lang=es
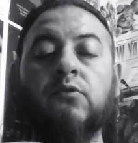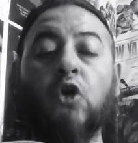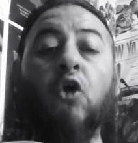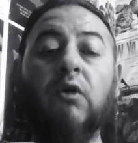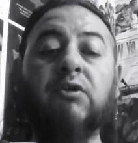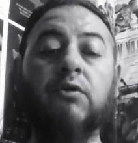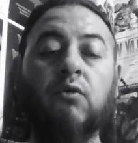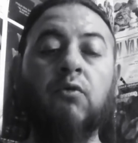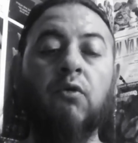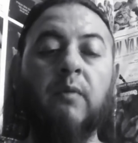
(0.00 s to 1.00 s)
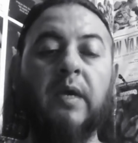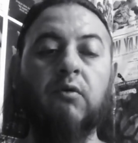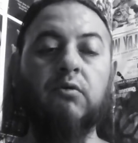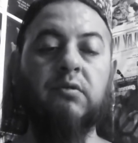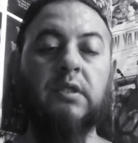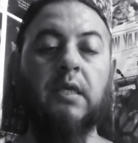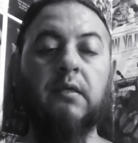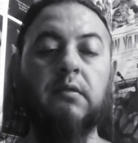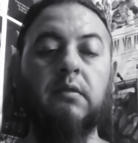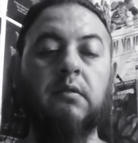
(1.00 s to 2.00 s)
Todo es oscuro y me gusta.
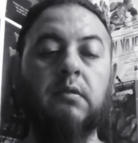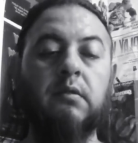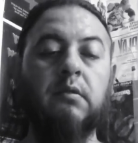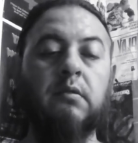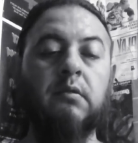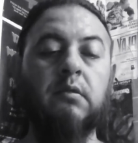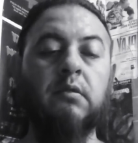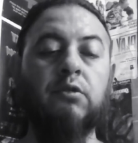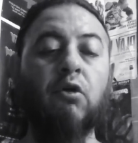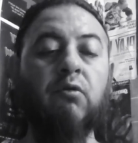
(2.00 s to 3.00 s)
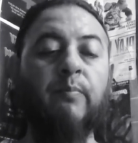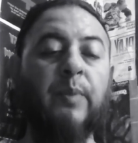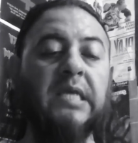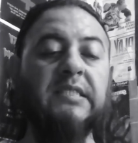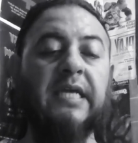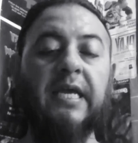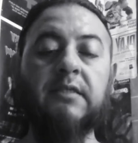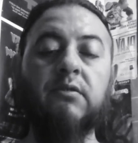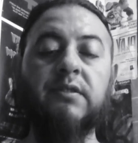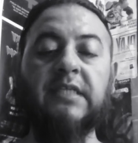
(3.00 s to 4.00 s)
Soy un pez de
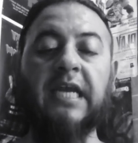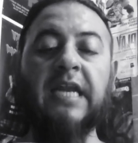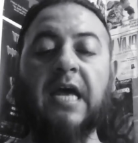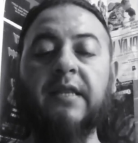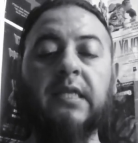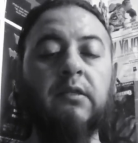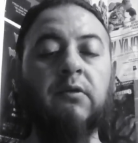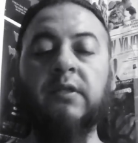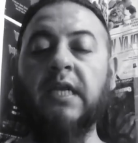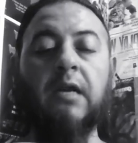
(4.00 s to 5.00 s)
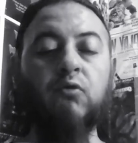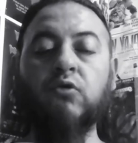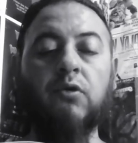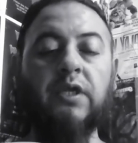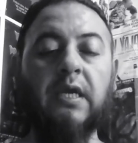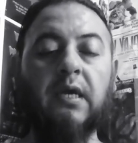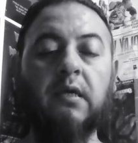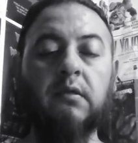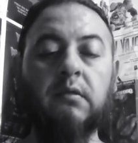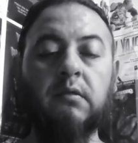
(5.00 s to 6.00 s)
esos que nadan donde la luz no
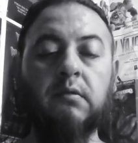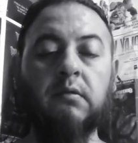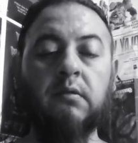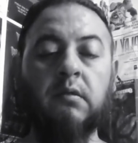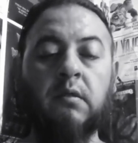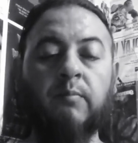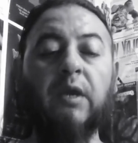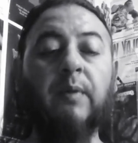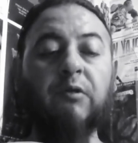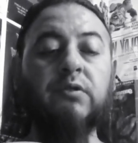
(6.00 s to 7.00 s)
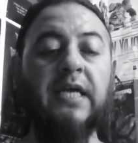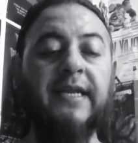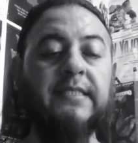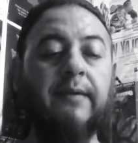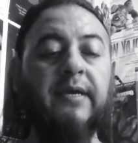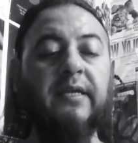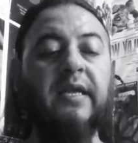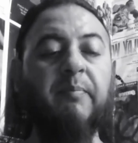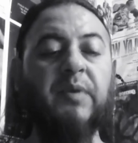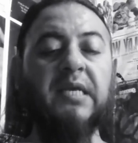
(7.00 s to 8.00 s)
llega, pero me gustaría saber
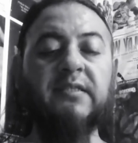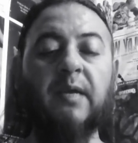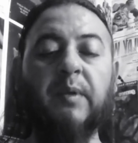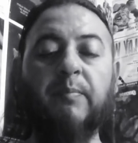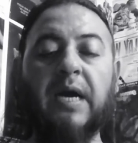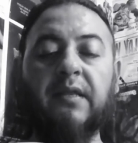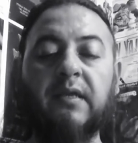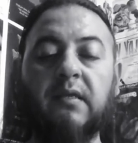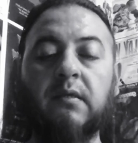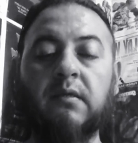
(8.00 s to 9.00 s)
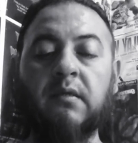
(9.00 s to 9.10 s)
qué piensa mi padre,